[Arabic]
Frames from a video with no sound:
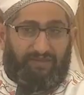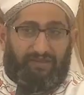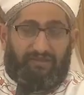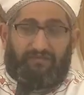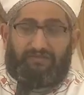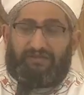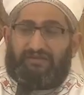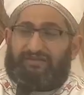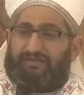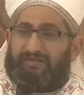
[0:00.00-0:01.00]
إزاي
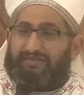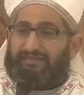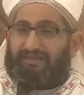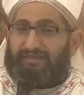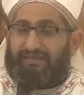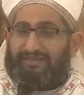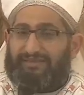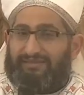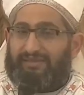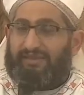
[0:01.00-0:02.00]
ننتظر
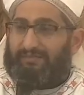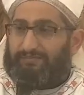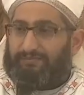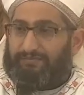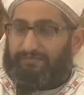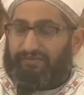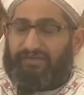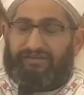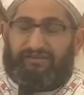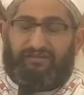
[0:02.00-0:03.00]
تعزية إسرائيل
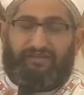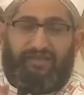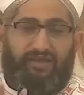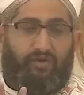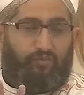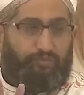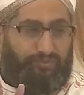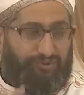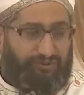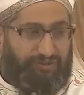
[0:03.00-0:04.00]
زي سمعان الشيخ